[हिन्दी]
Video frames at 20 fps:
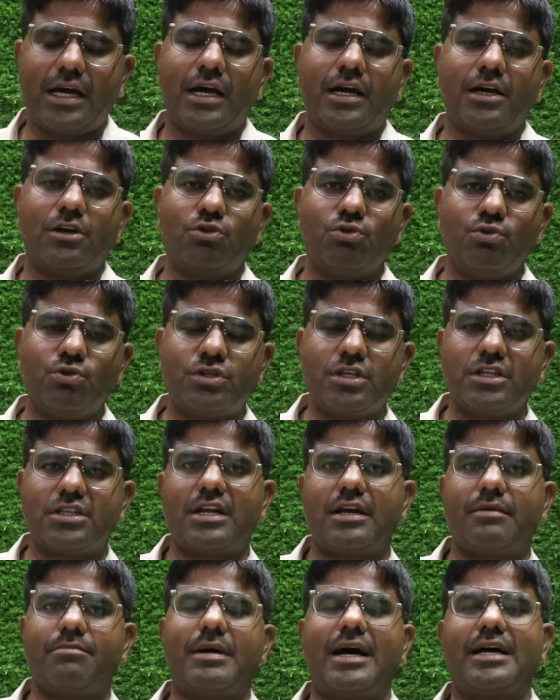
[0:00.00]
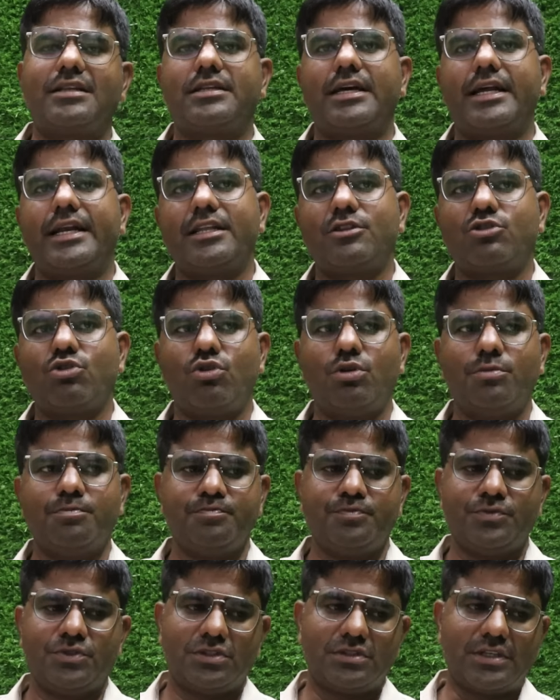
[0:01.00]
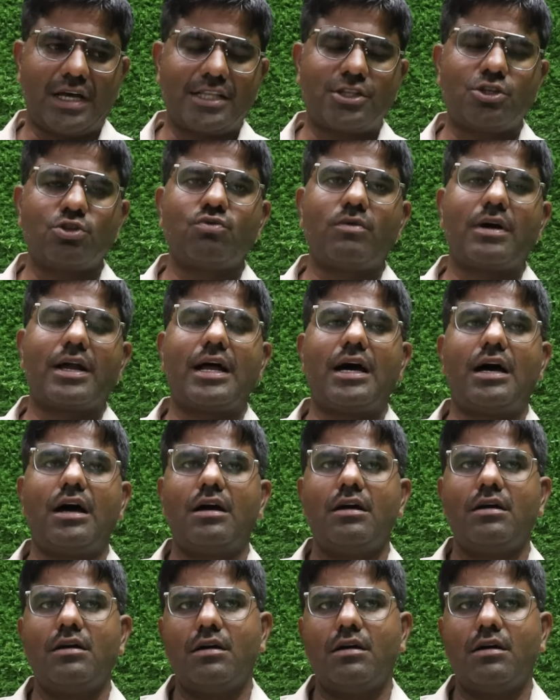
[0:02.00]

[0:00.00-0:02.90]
अगर दूसरी तरफ बात करें तो नाथद्वारा